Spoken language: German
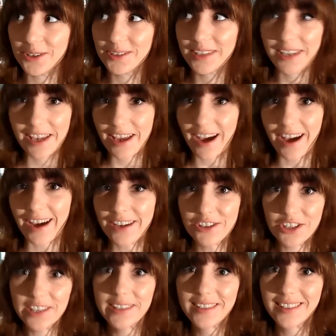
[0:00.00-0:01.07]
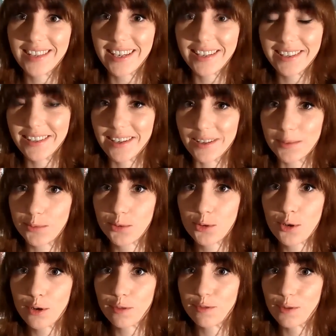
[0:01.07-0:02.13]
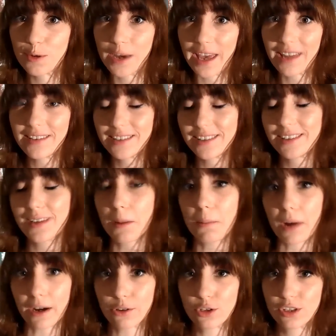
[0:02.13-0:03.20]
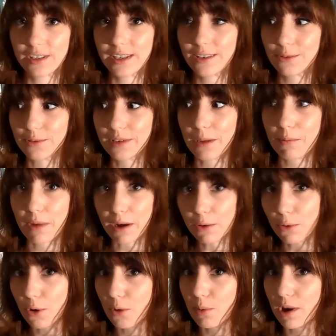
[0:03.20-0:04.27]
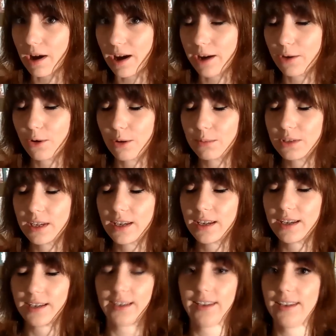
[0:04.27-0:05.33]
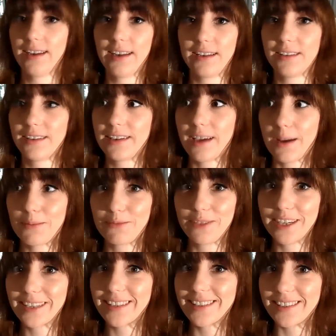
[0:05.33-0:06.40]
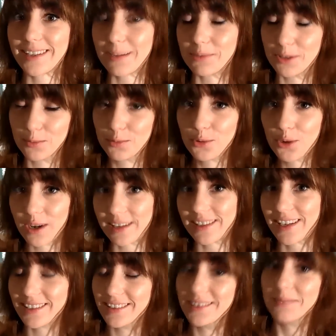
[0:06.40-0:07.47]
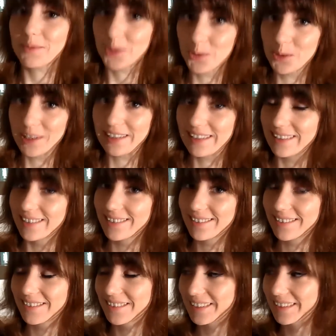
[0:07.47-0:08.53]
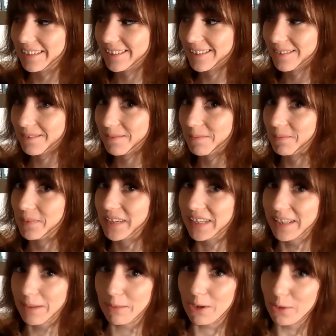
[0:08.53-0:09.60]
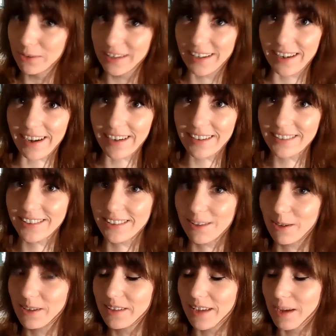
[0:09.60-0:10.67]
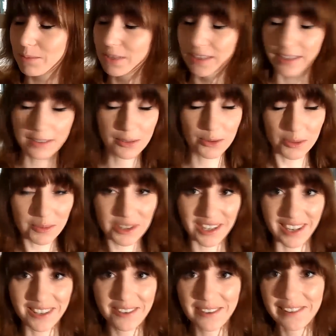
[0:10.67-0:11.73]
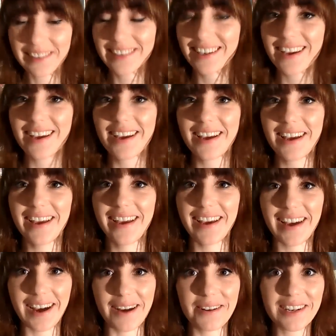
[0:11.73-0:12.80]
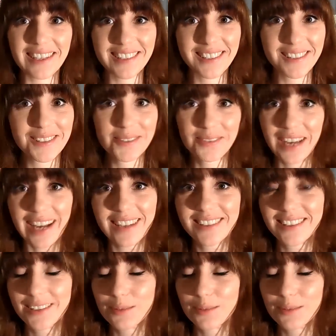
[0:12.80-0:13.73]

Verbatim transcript: Schon die Einstiegsszene in das Buch, wo Ed in dieser Bank steht und der Bankräuber reinkommt. Also ich habe wirklich, ich habe das Buch als erstes im Zug gelesen und ich habe laut gelacht. Die Leute haben mich ganz komisch angeguckt. Aber das ist es wert.